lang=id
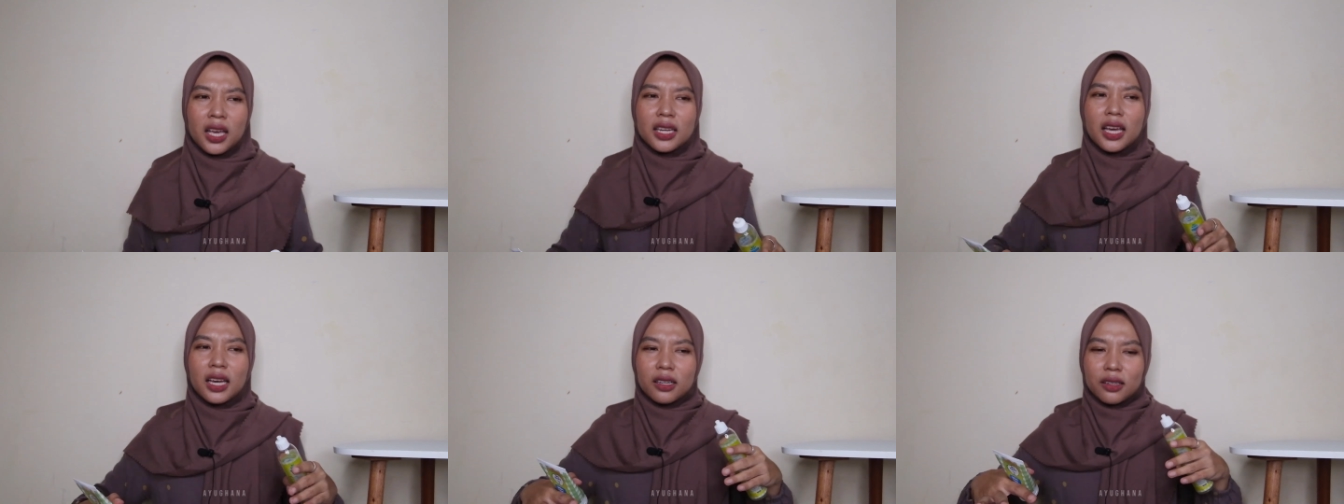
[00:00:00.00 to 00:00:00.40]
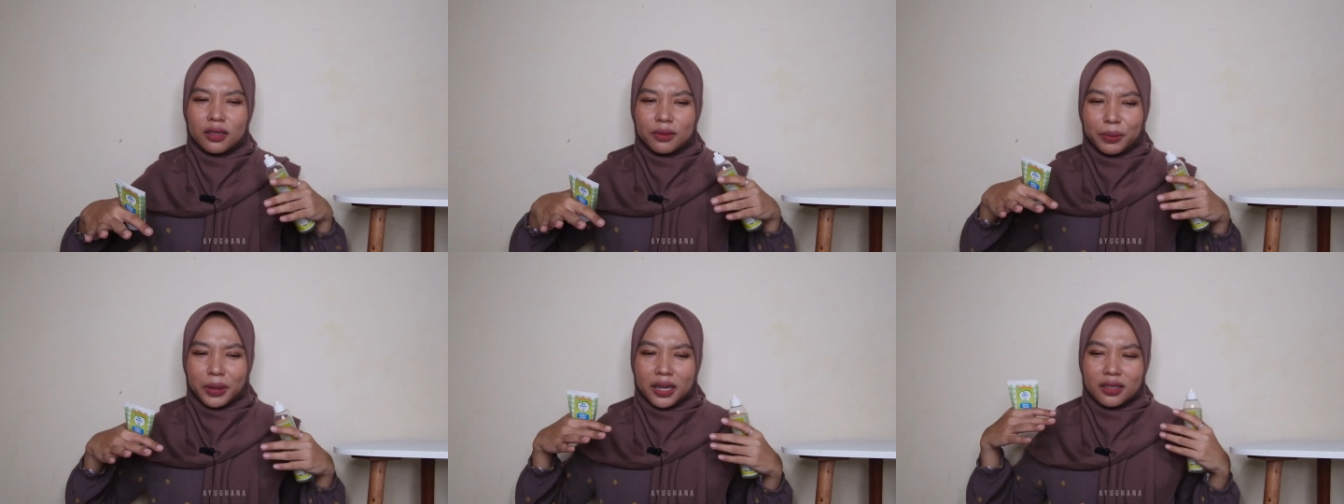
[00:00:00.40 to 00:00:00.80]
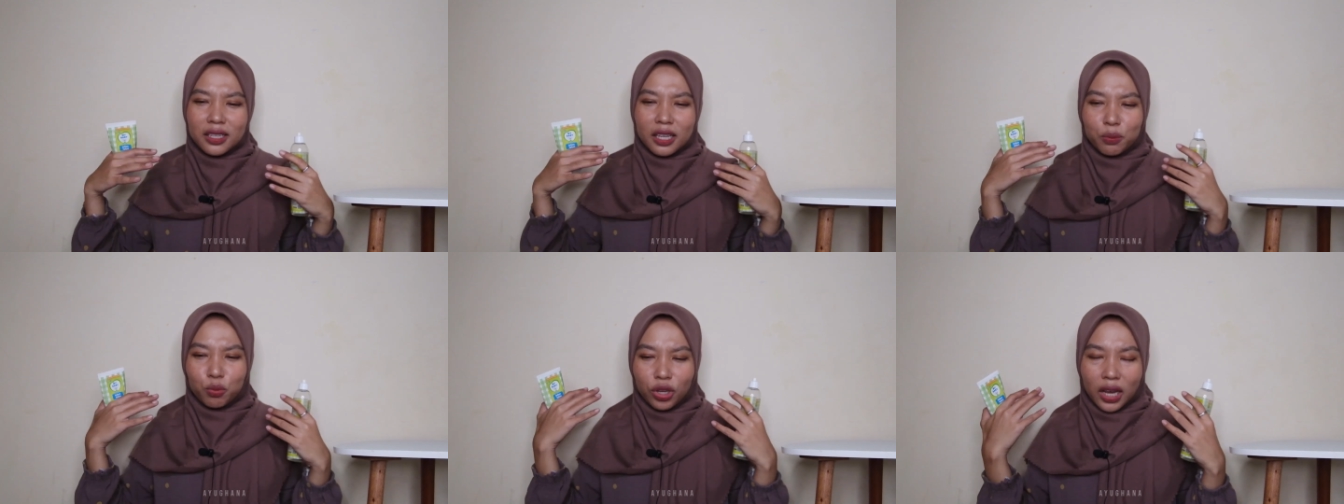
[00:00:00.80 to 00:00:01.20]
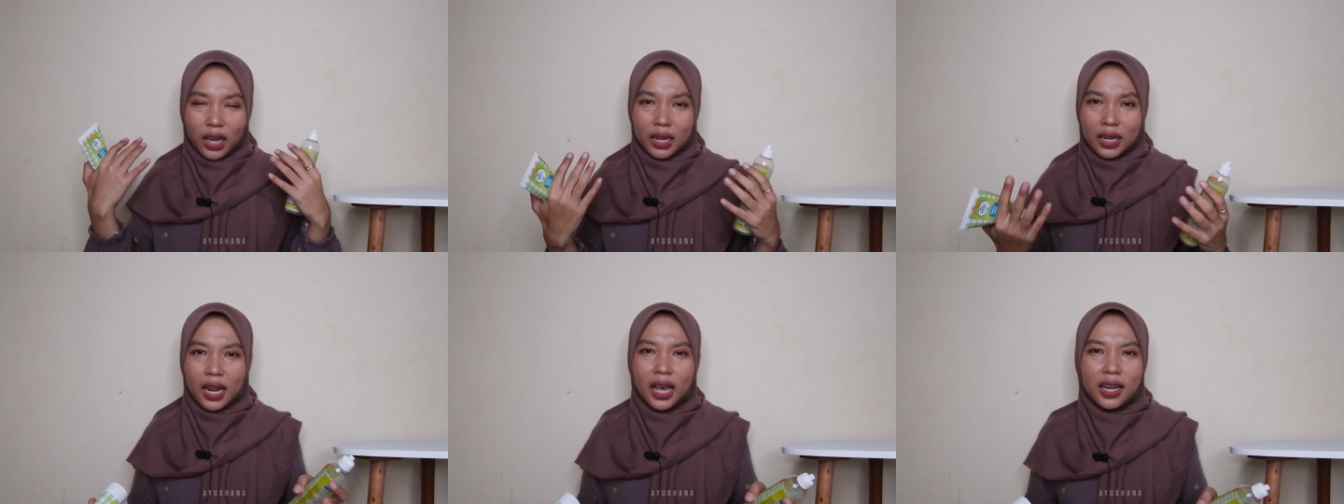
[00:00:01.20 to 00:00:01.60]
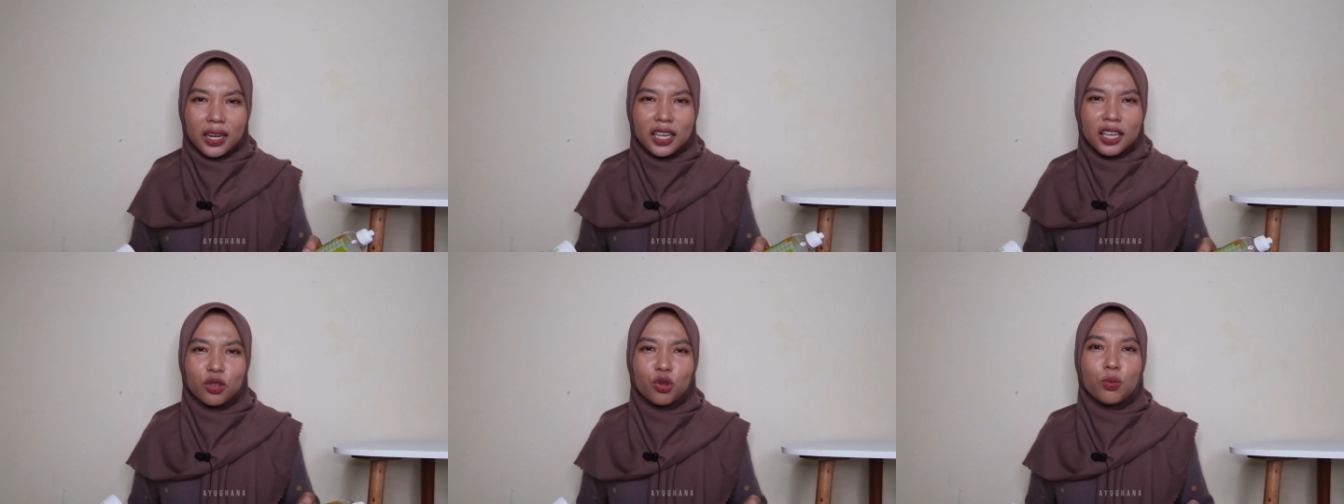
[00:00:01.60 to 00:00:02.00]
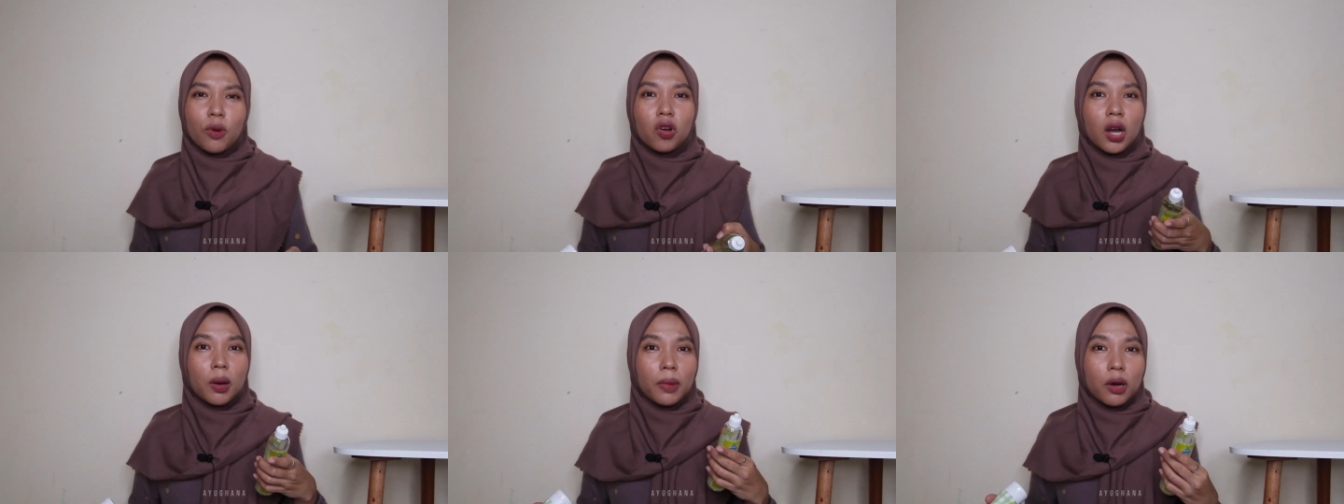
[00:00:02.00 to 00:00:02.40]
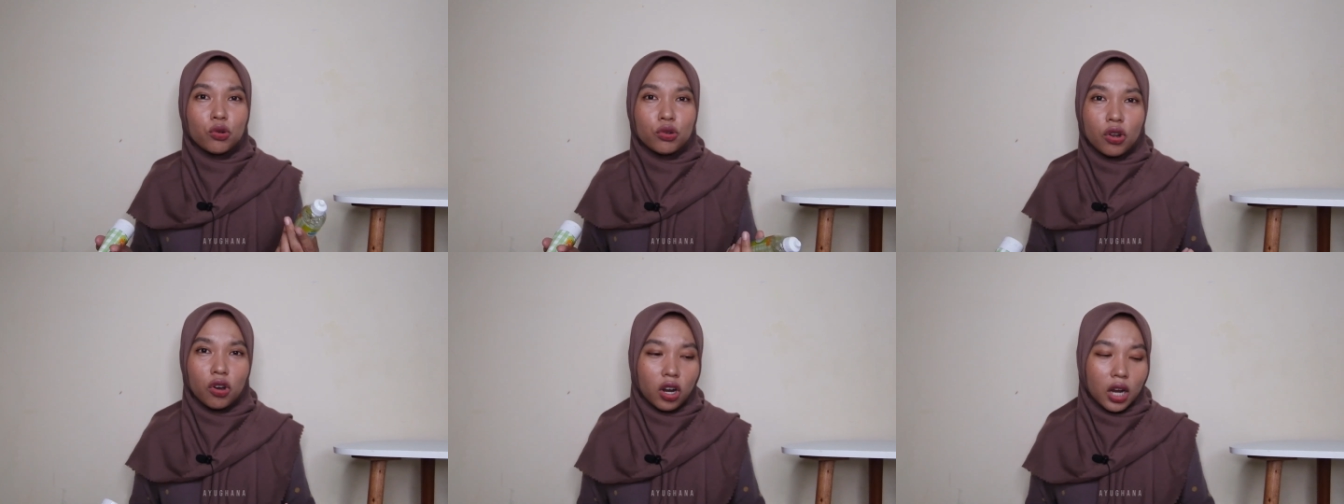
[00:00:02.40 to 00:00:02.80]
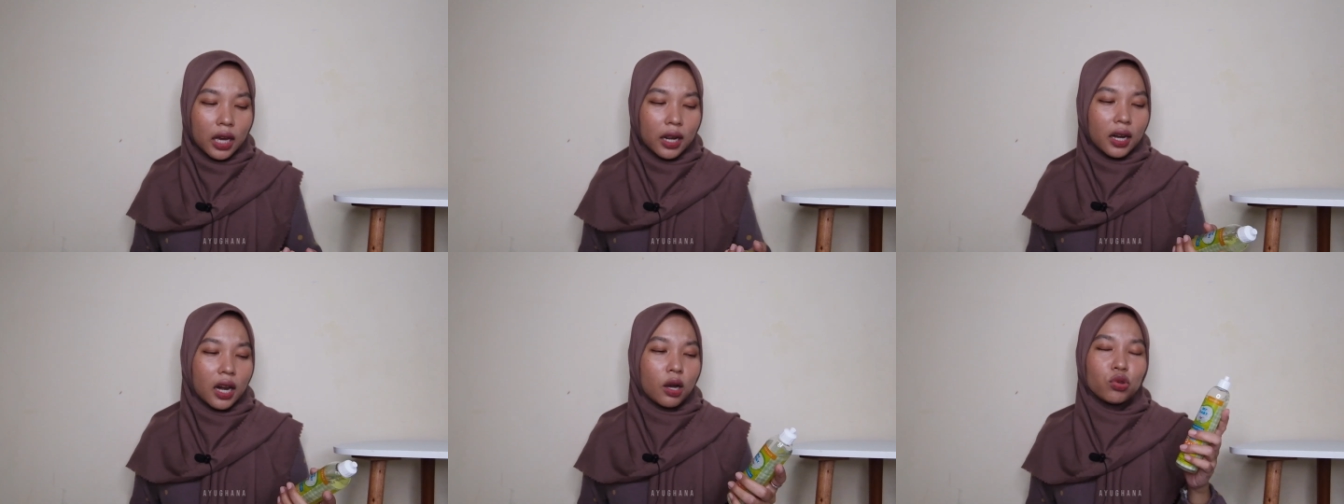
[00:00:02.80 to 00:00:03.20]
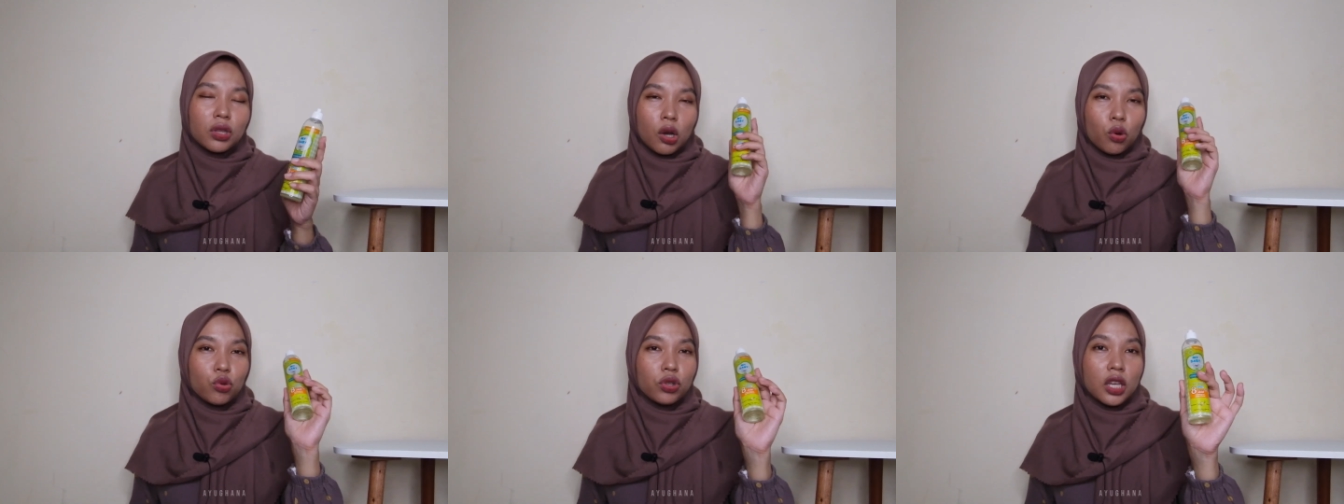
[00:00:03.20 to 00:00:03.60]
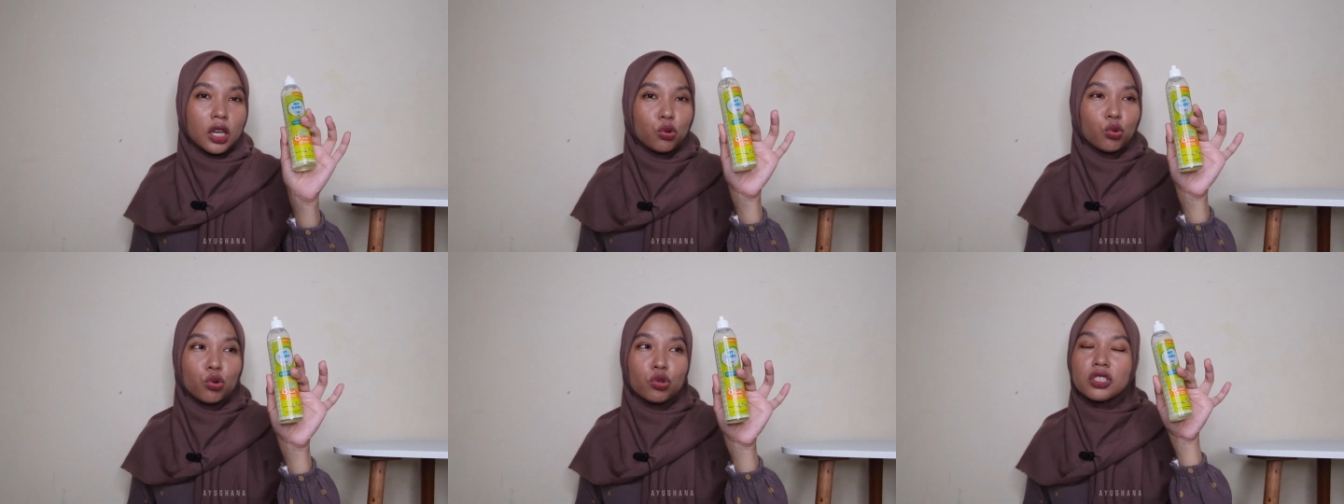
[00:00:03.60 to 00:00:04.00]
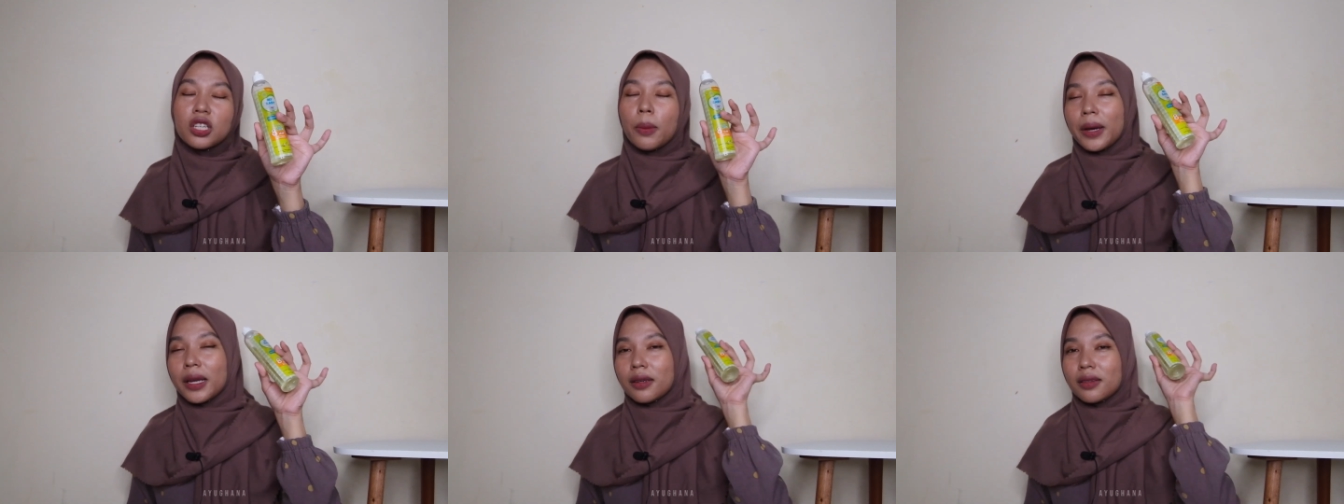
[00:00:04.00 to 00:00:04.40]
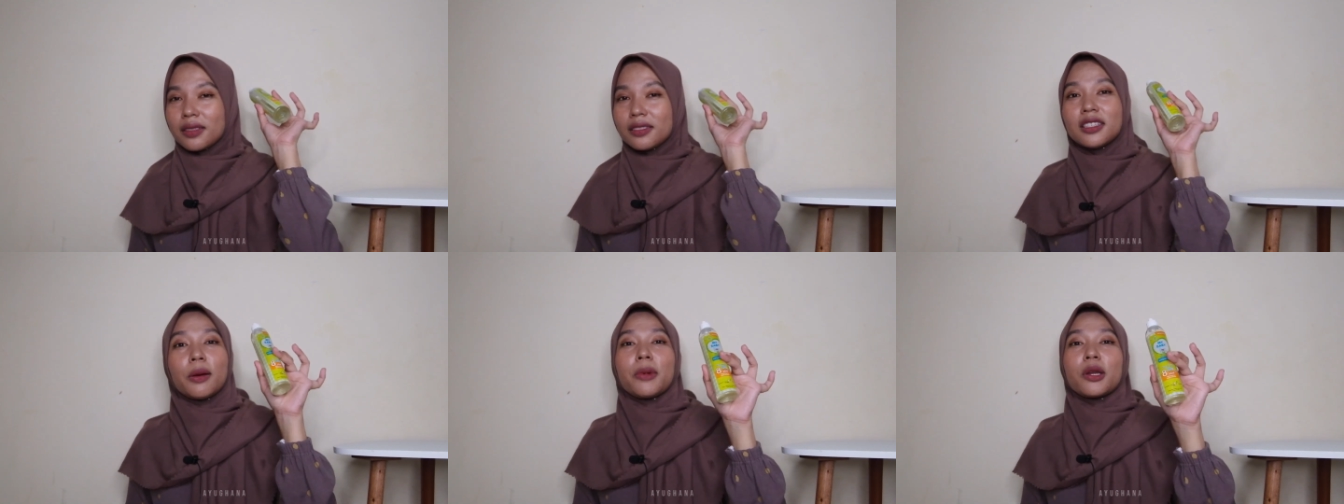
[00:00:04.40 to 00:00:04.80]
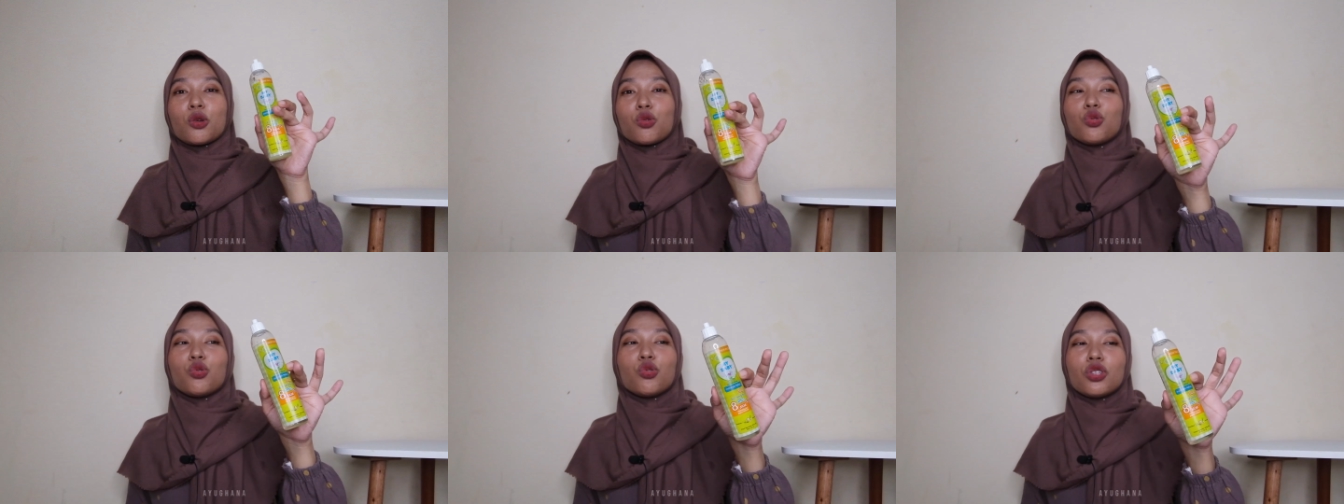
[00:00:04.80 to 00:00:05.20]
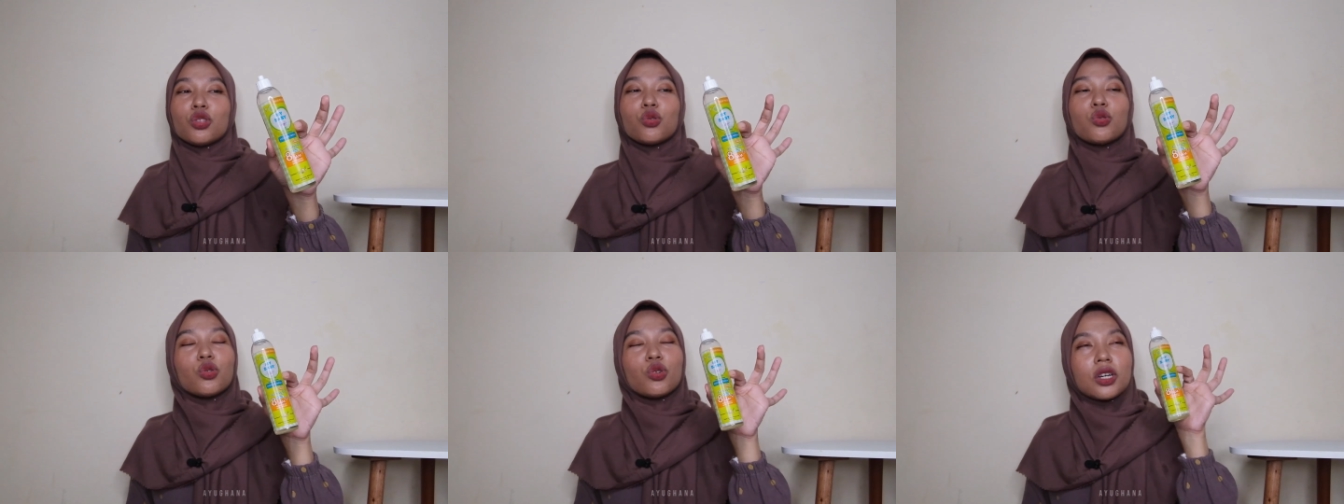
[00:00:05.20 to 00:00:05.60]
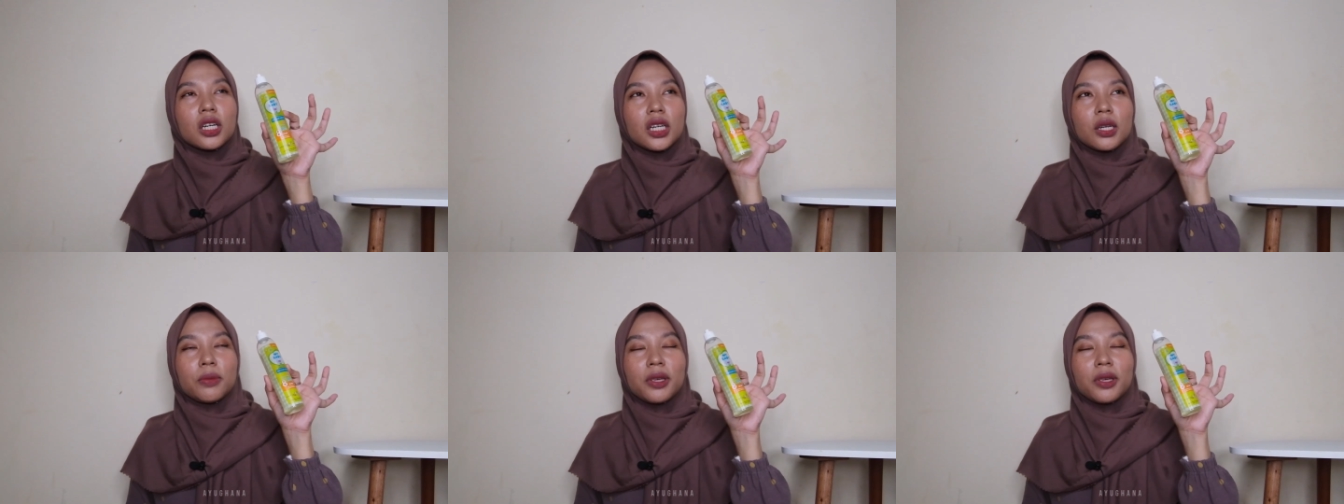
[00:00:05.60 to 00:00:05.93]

Dan pada saat punya anak itu mau nggak mau dong karena aku taunya dulu zaman zamanku dulu itu uh,